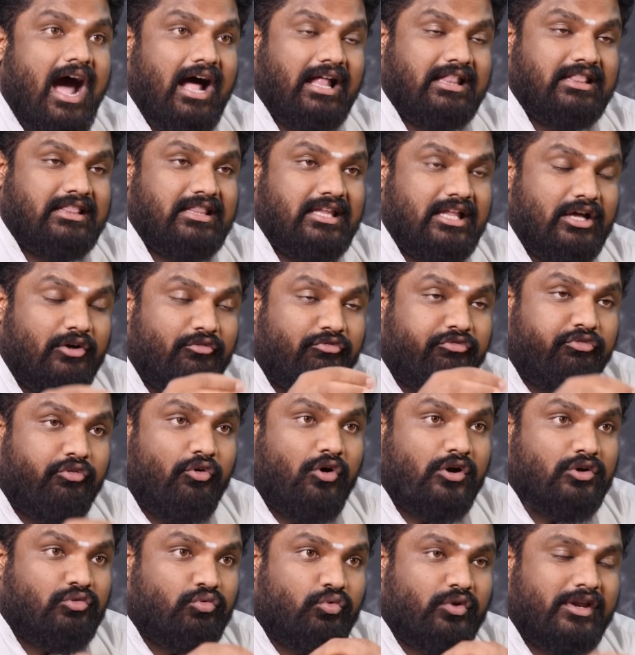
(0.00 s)
அந்த
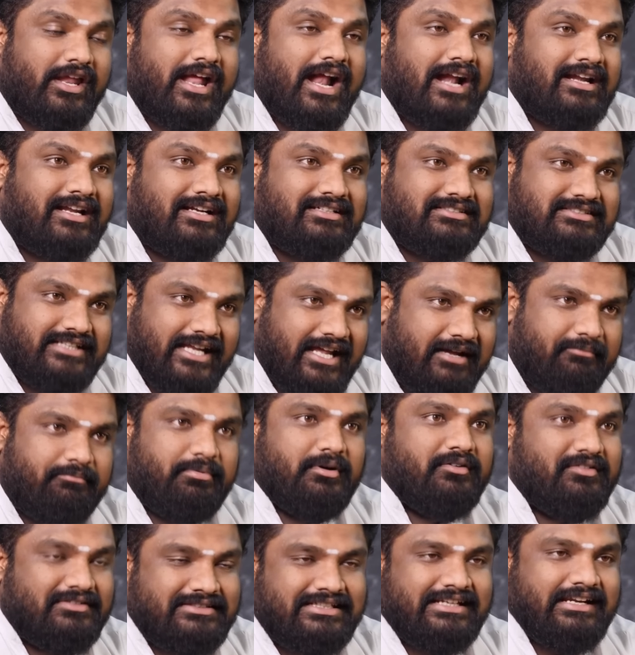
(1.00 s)
ஃபோன் உரையாடல்
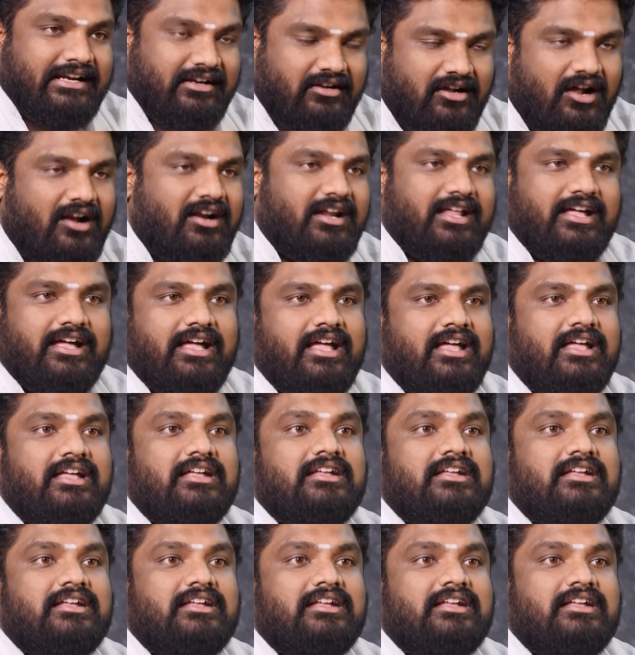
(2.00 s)
டேப்பை வந்து ரெக்கார்டை